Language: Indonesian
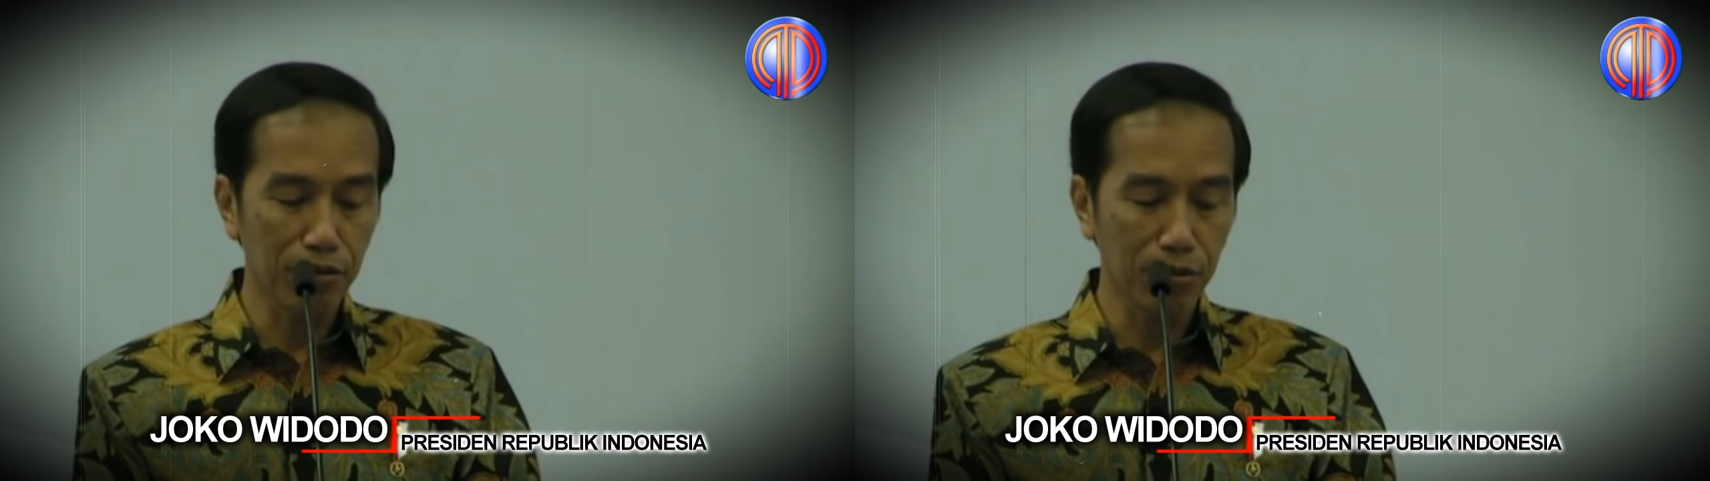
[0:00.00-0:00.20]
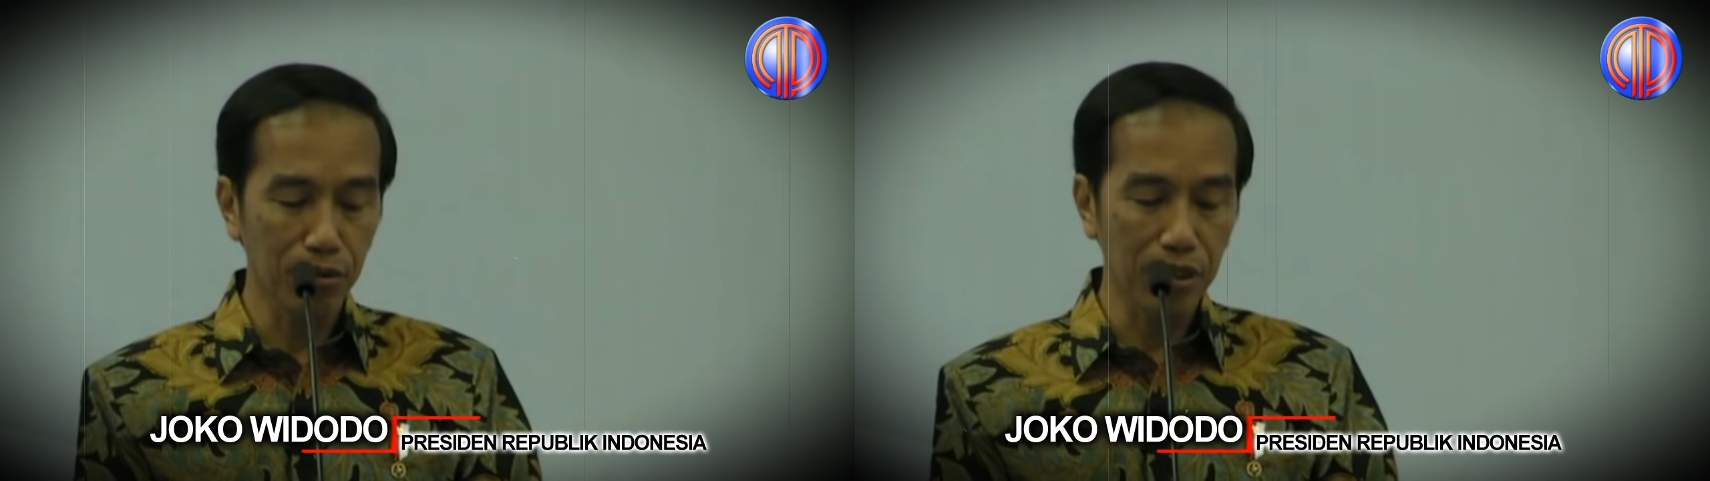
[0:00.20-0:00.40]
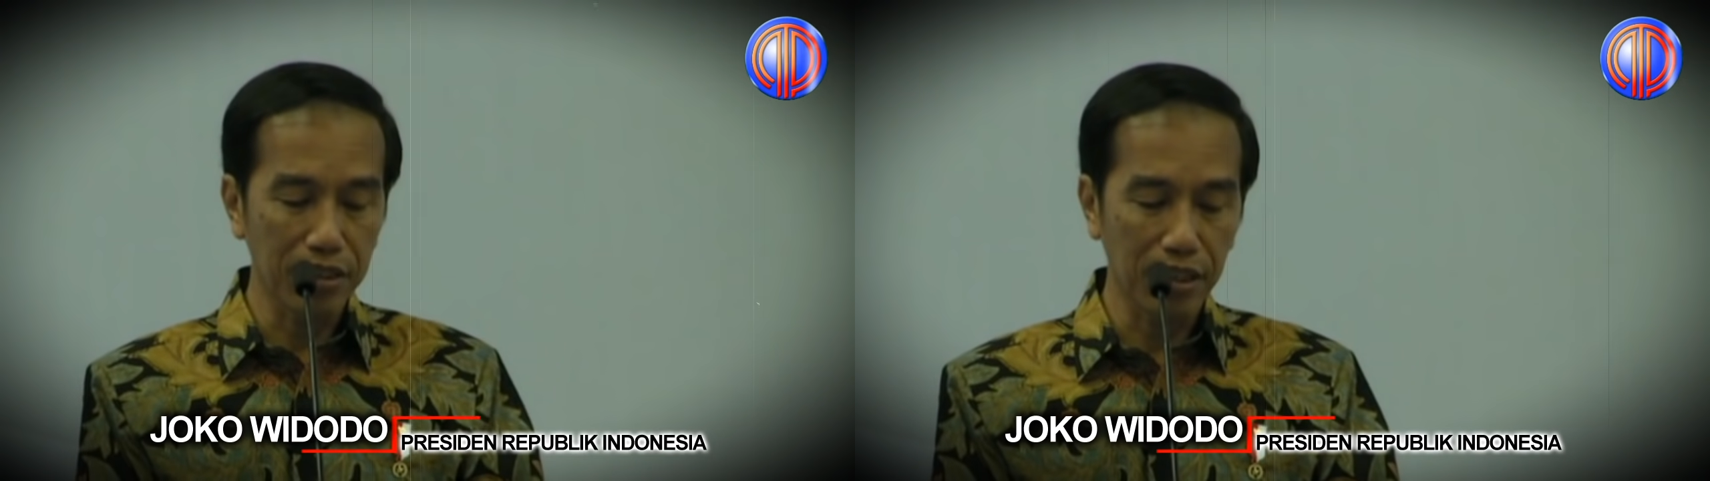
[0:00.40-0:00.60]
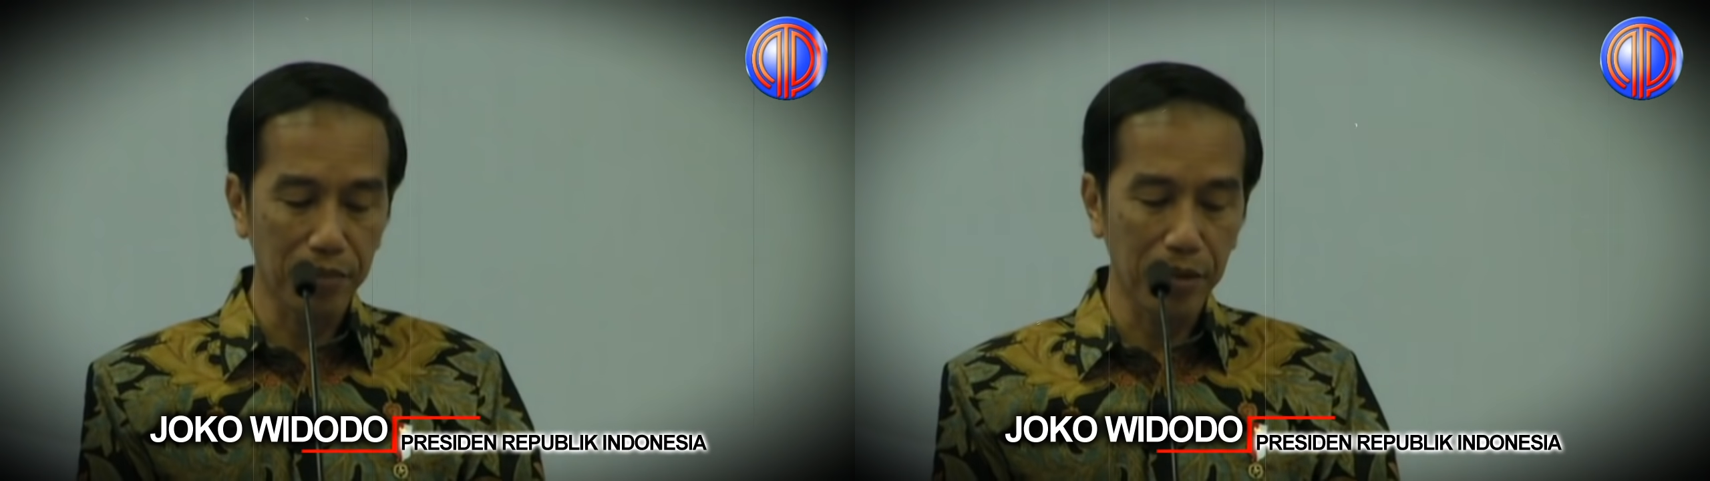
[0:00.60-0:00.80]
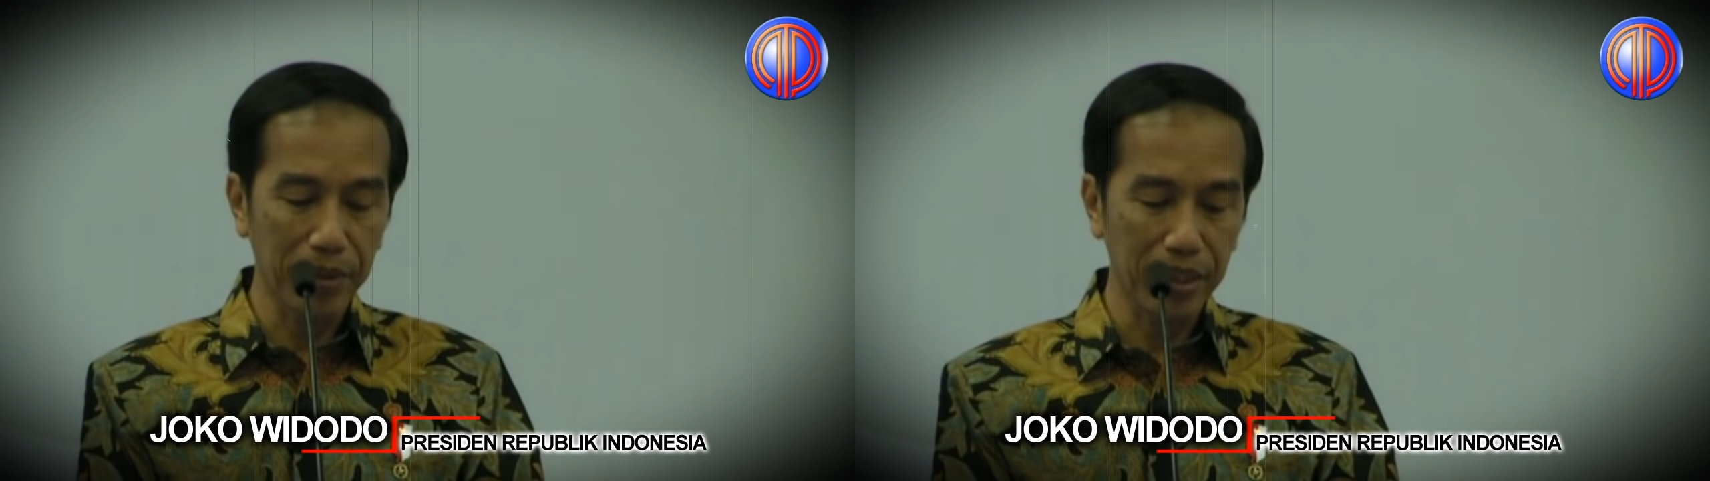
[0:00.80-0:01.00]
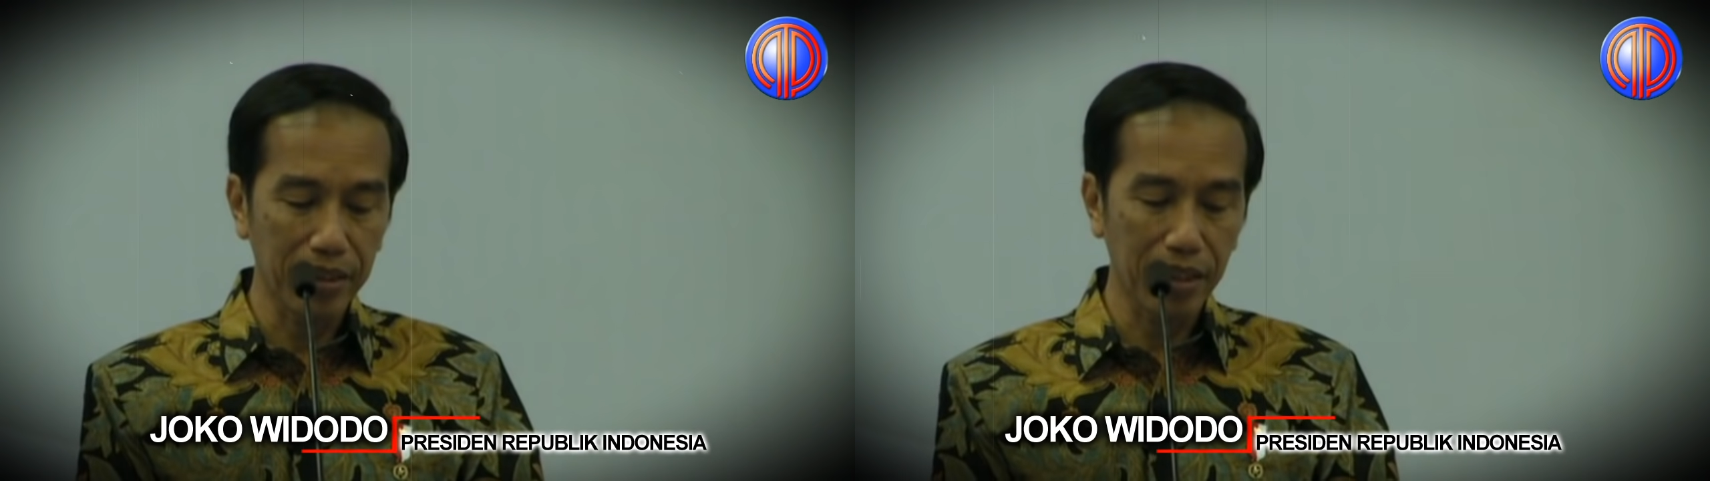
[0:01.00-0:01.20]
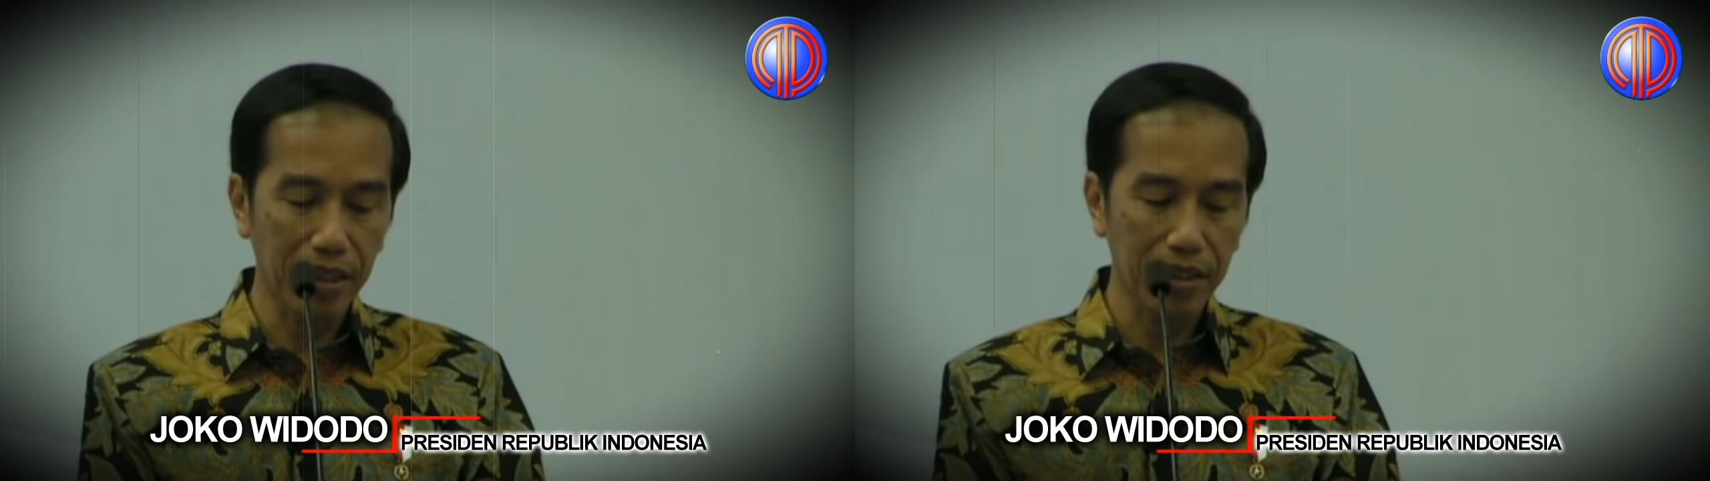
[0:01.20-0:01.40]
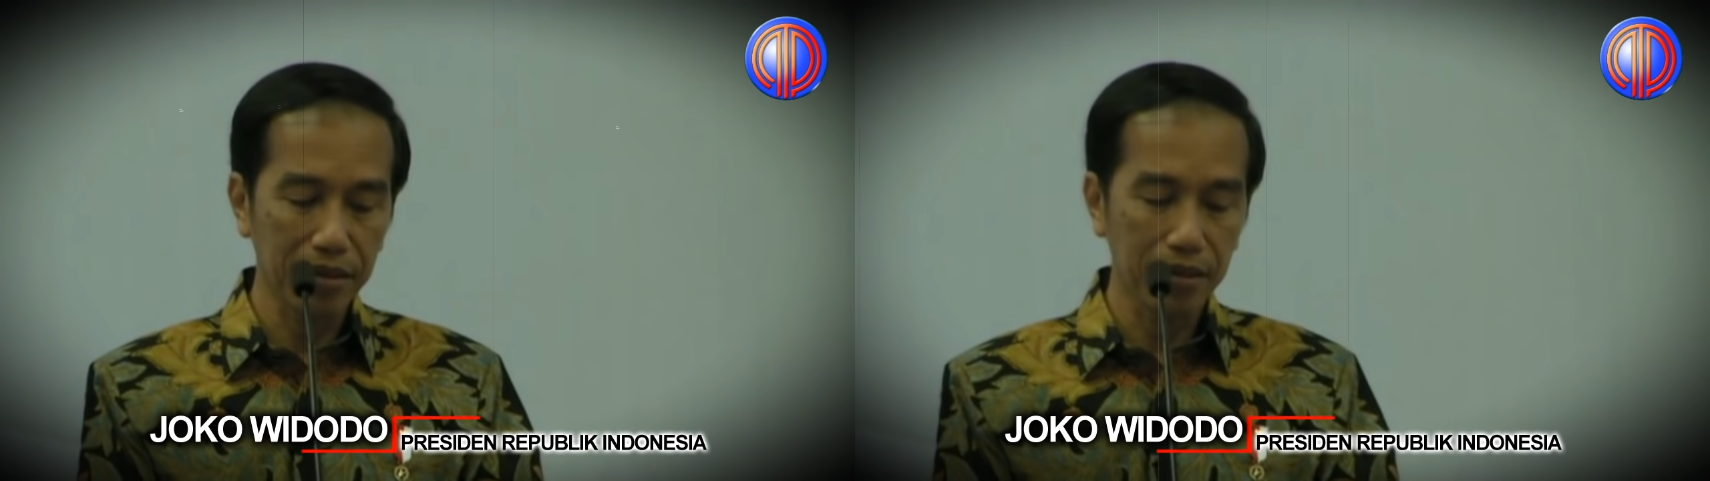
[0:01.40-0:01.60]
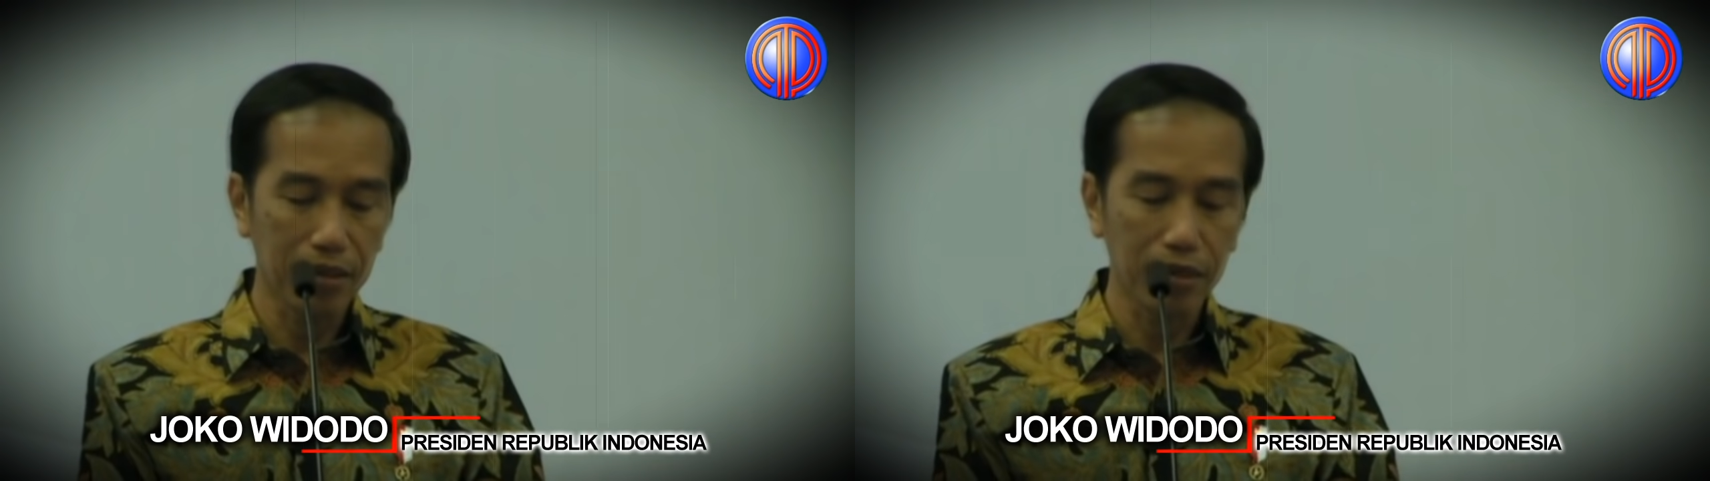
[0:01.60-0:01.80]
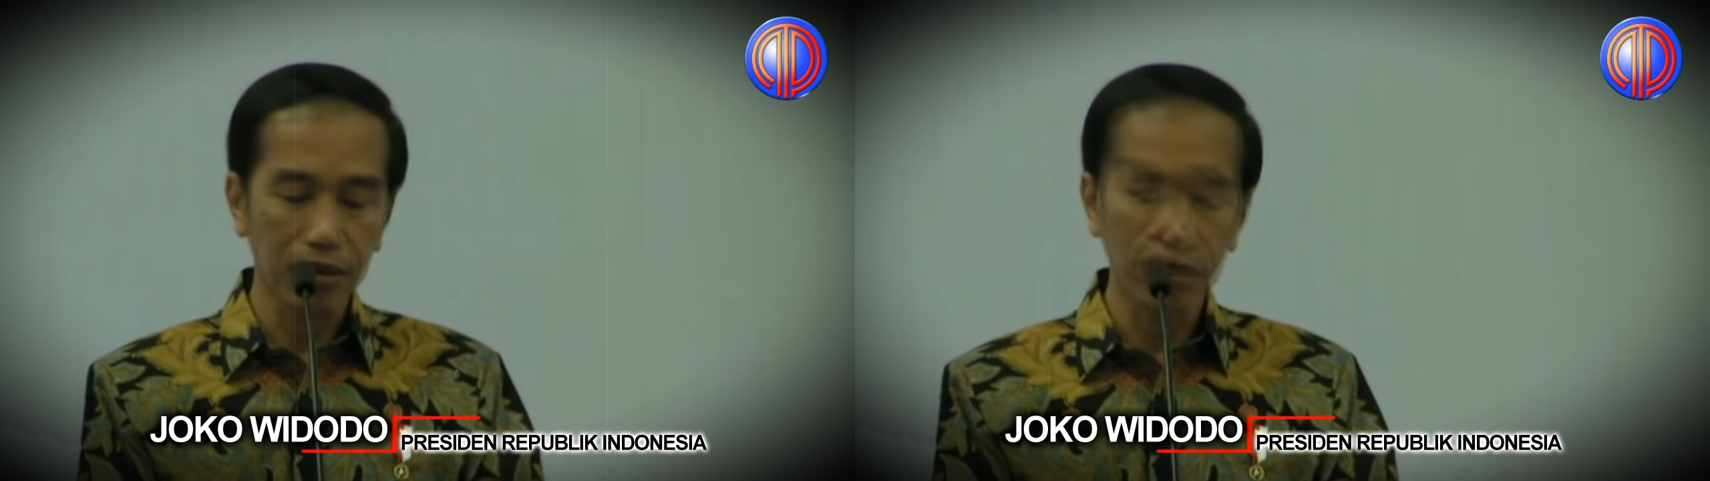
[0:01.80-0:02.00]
dan seluruh jajaran pemerintah